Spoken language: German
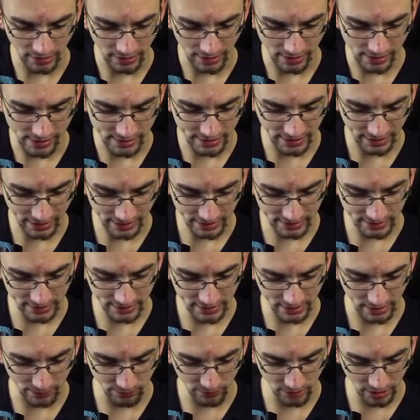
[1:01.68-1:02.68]
Als
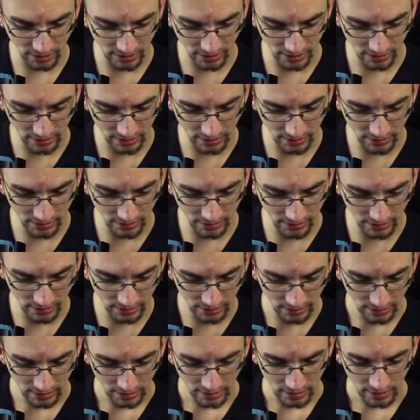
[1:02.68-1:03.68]
erstes haben wir hier die
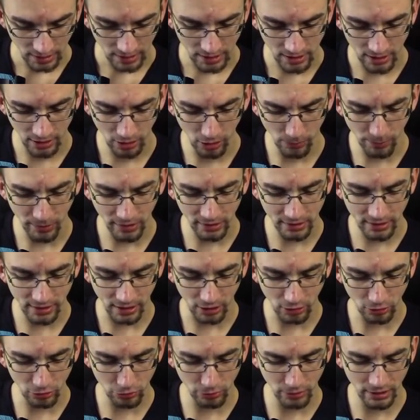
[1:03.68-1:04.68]
Club and
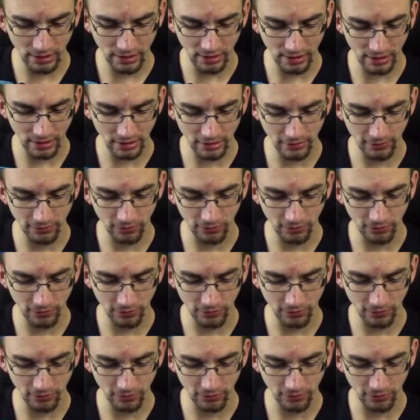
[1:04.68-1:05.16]
Country Karte